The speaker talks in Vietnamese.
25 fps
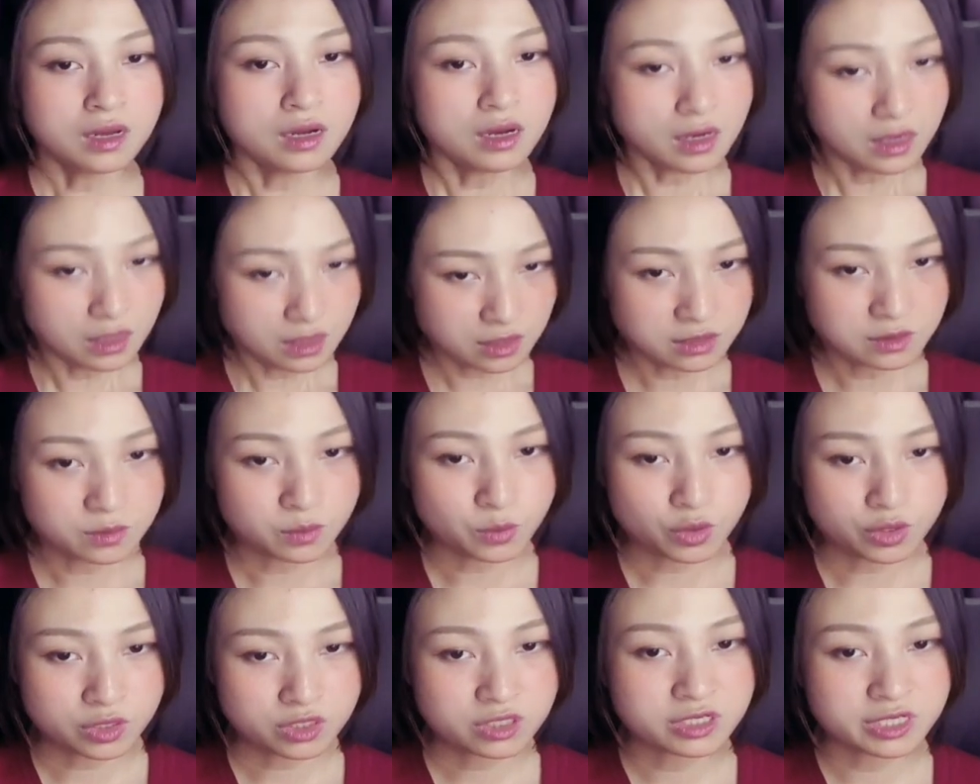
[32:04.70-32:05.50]
ở
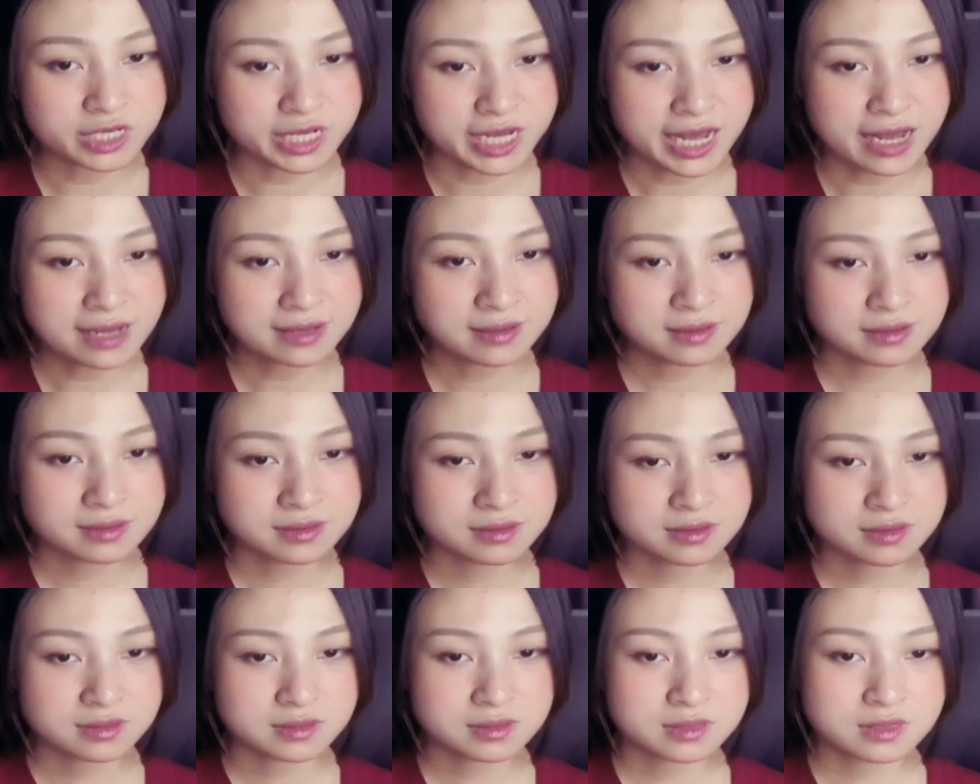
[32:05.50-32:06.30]
một nơi khác
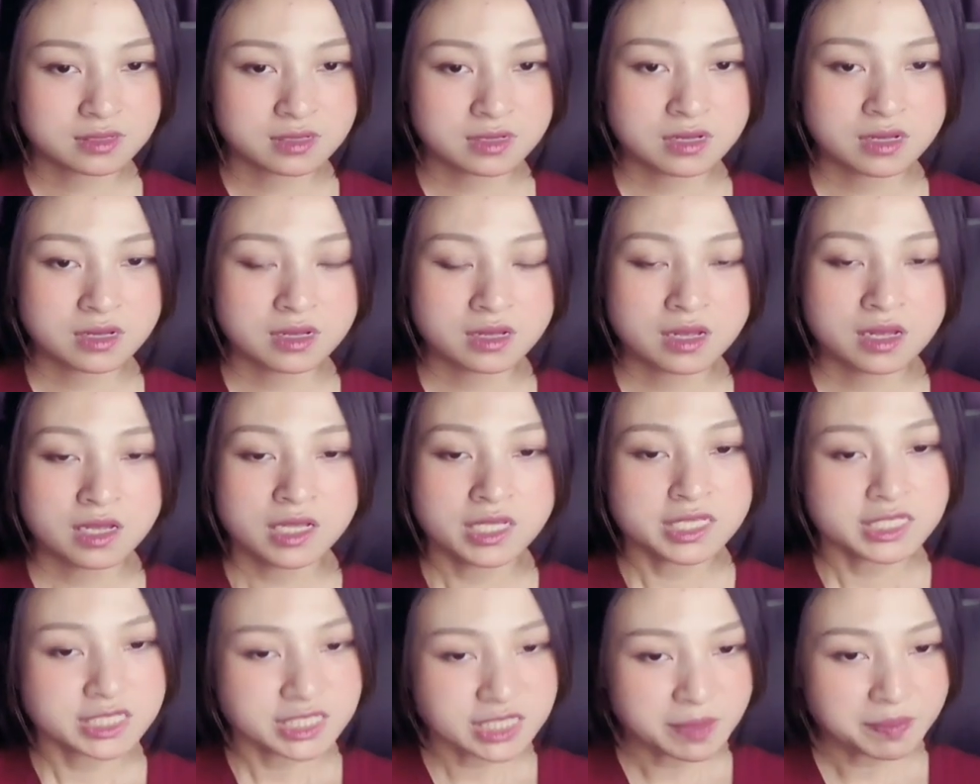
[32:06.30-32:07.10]

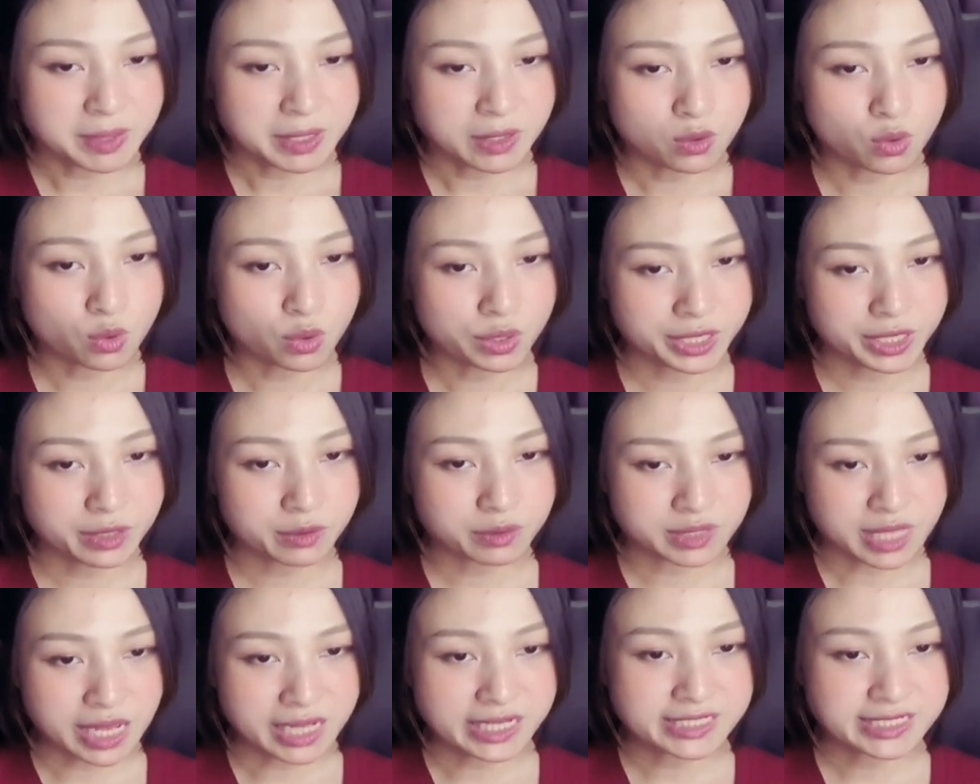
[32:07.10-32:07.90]
sắc mặt hồ kiều
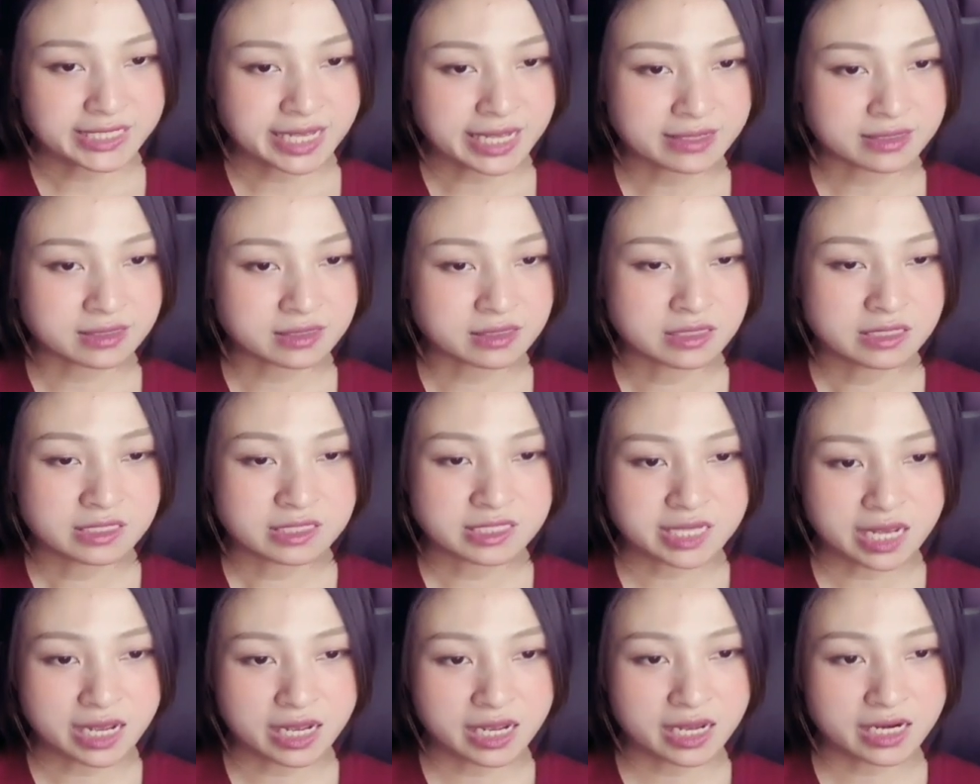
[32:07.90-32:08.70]
tái xanh
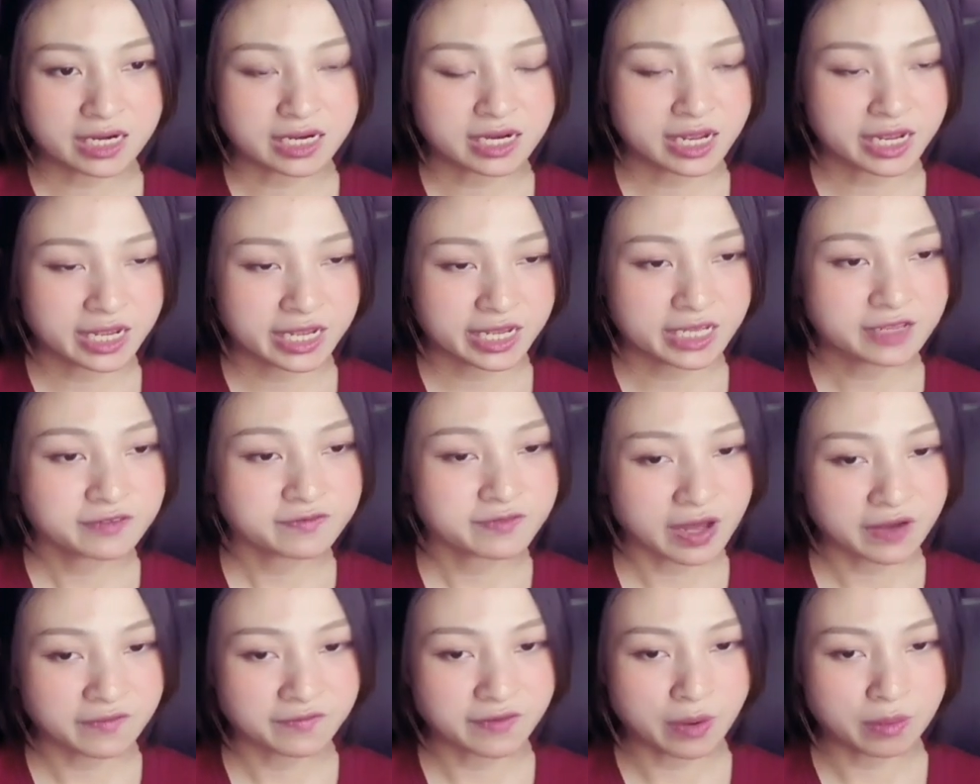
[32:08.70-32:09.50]
răng cắn khanh khách
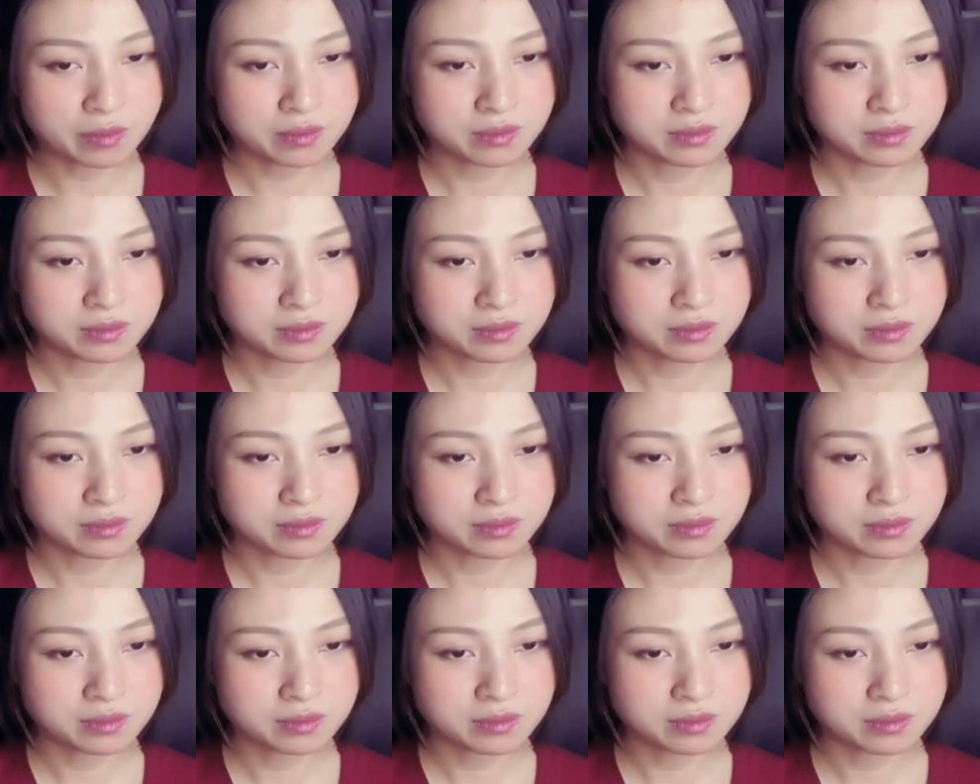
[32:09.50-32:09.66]
vang vọng